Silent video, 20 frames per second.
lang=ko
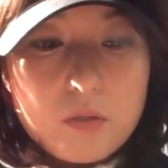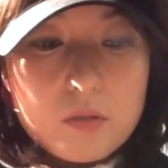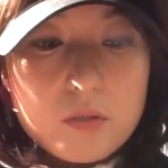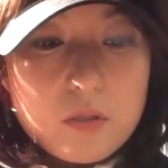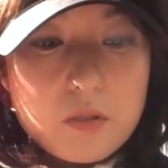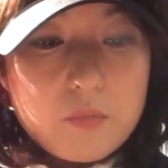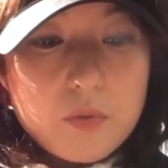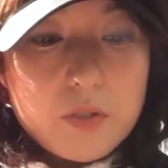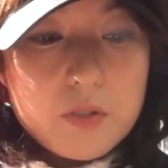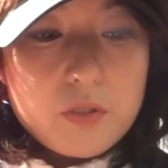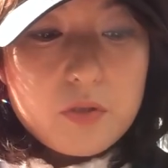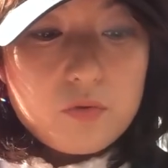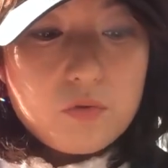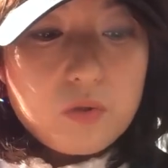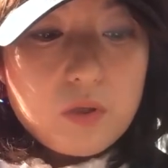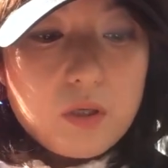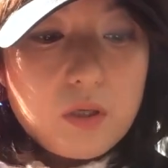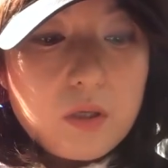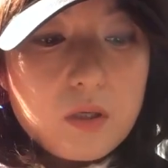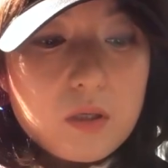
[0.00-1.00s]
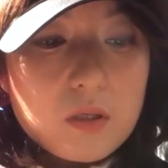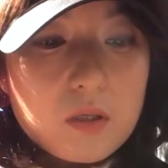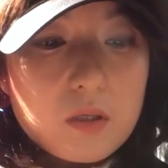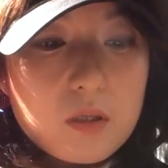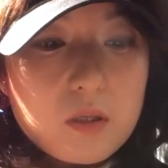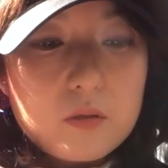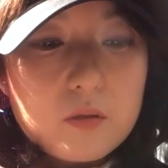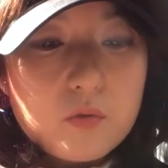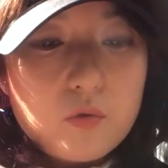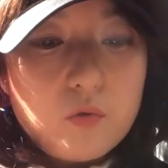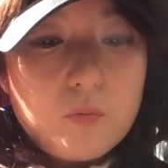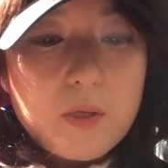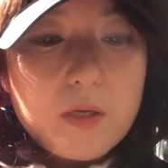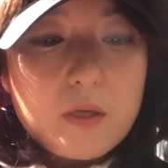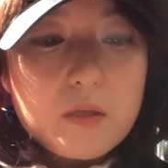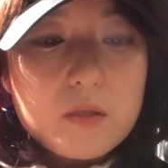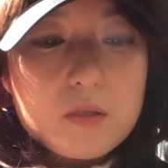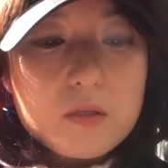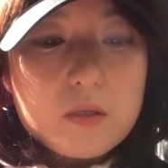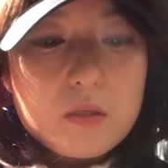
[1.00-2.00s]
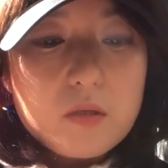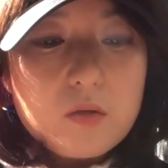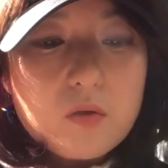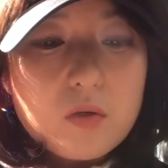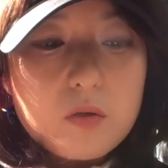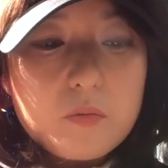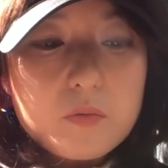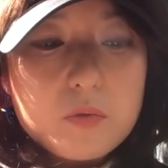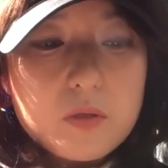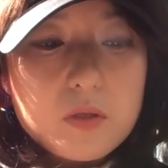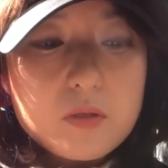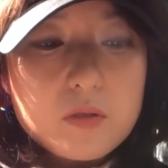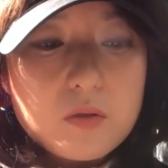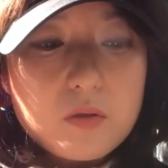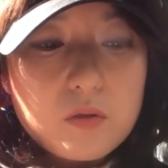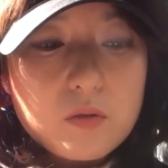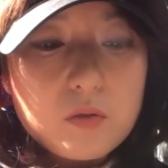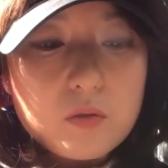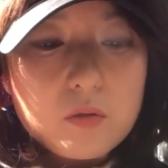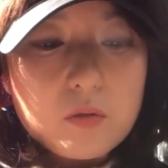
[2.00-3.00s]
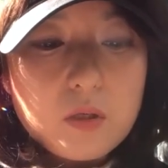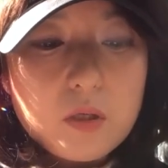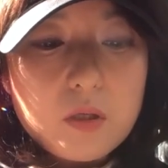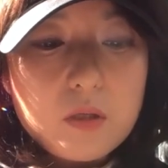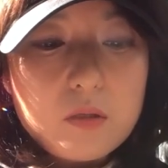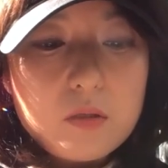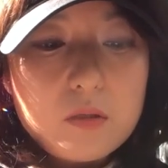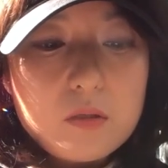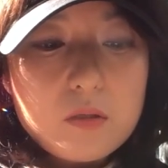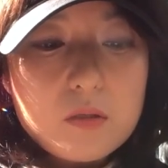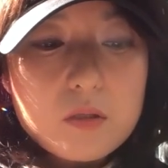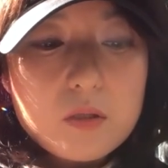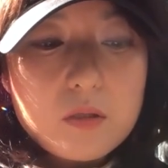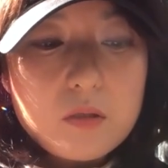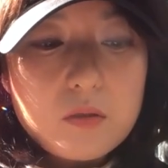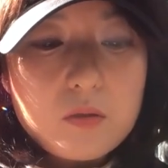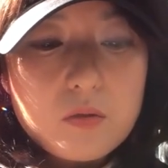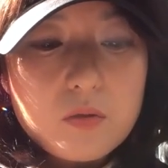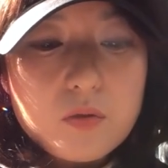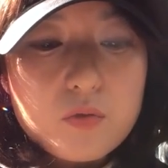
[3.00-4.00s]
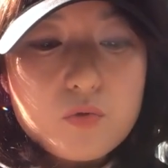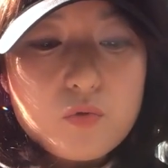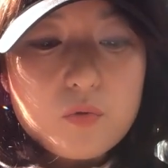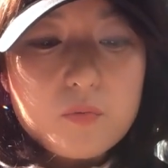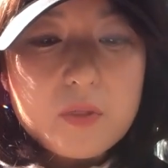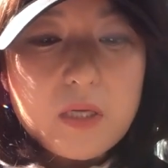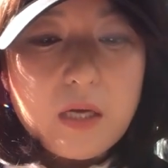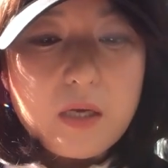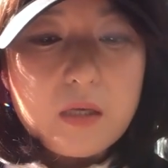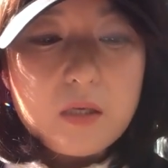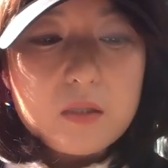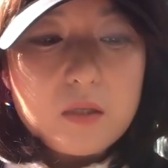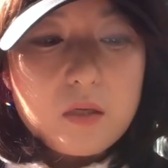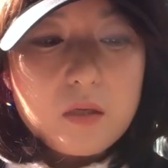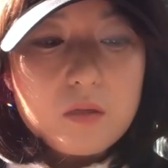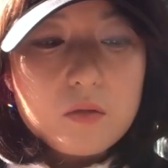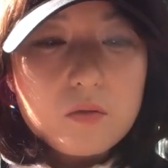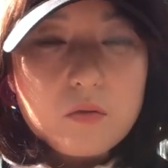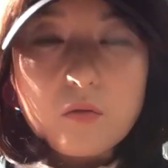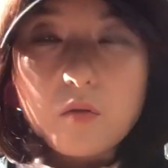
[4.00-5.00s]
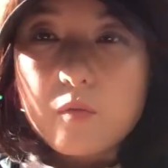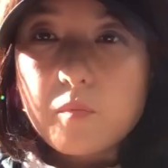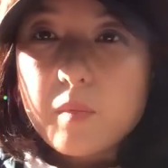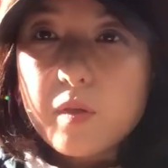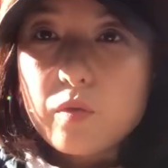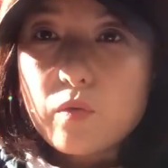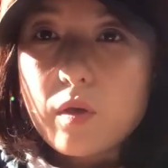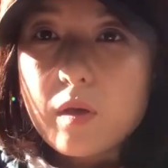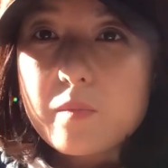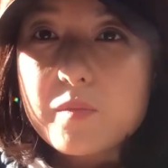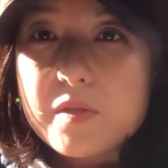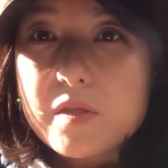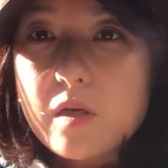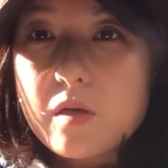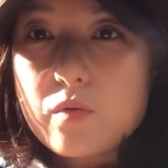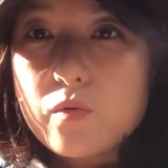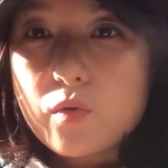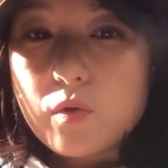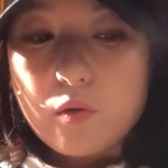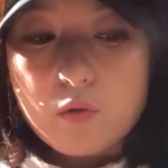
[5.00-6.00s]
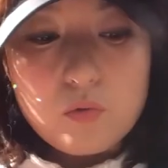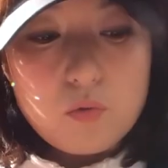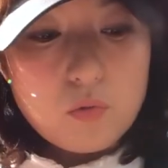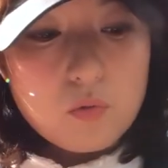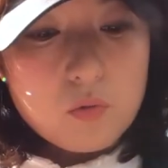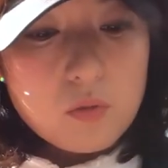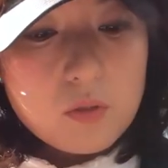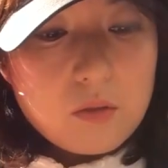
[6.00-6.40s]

지금 이 친구가 듣고 말하는 실력에 비해서 읽는 실력이 조금 약하다라는 걸 엄마도 감지하고 있고,